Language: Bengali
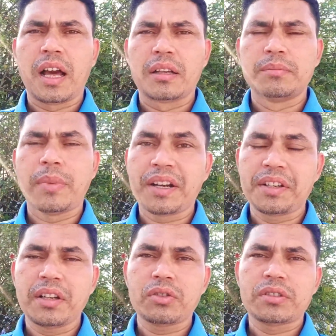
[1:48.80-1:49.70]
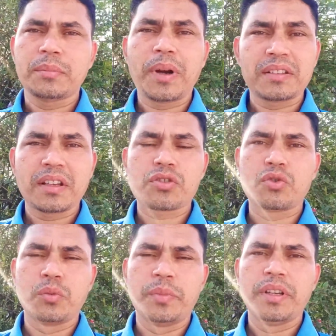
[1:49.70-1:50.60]
আর বাকিটা হচ্ছে বাতাস
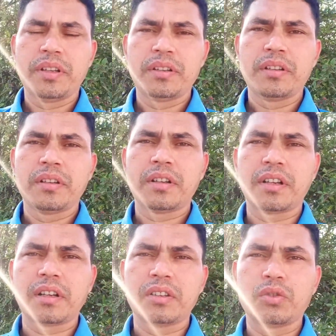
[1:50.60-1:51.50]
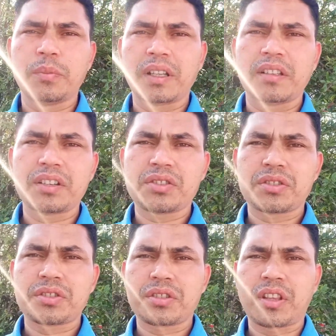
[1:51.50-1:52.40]
ঢুকবে এটা কিন্তু বাতাস
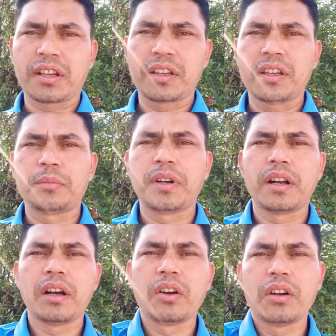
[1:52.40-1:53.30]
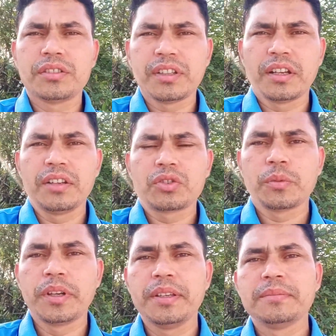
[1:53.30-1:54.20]
থাকে আপনারা জানেন
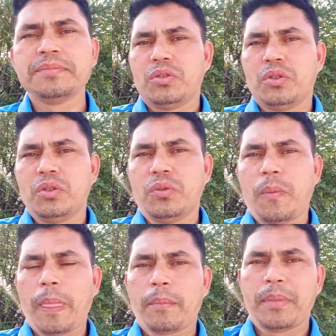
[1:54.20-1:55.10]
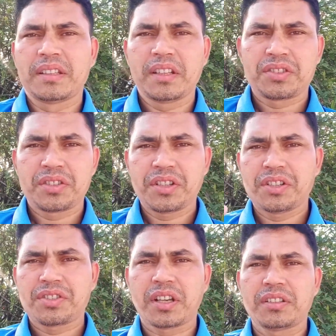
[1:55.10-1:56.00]
সবাই তো
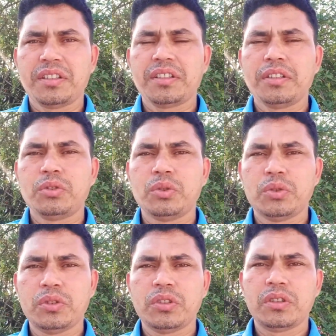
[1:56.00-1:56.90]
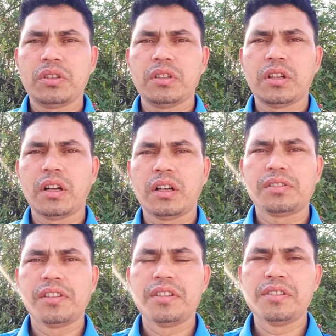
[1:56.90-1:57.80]
বাতাসের সাথেই কিন্তু
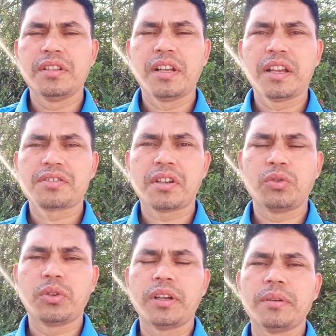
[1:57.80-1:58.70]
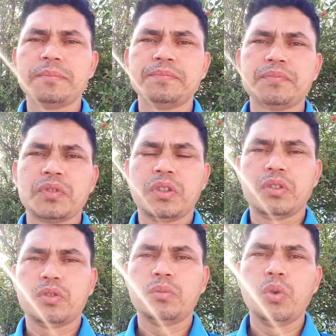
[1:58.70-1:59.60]
সিএনজি গ্যাসটা ঢুকে
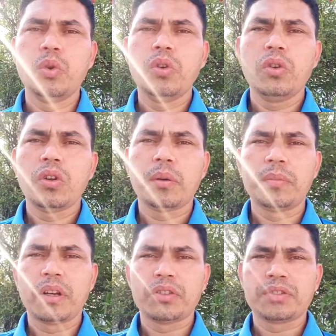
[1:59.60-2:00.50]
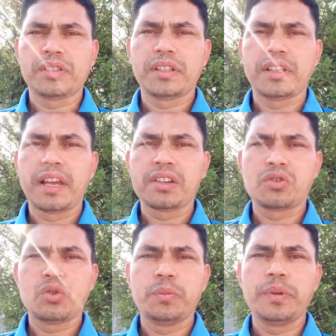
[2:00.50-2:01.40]
তো মূল আপনার হচ্ছে গ্যাস
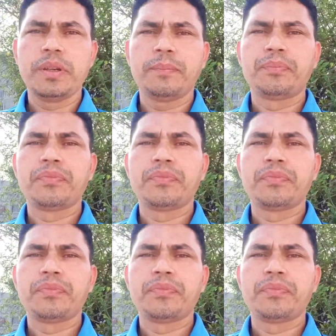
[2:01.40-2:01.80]
ঢুকবে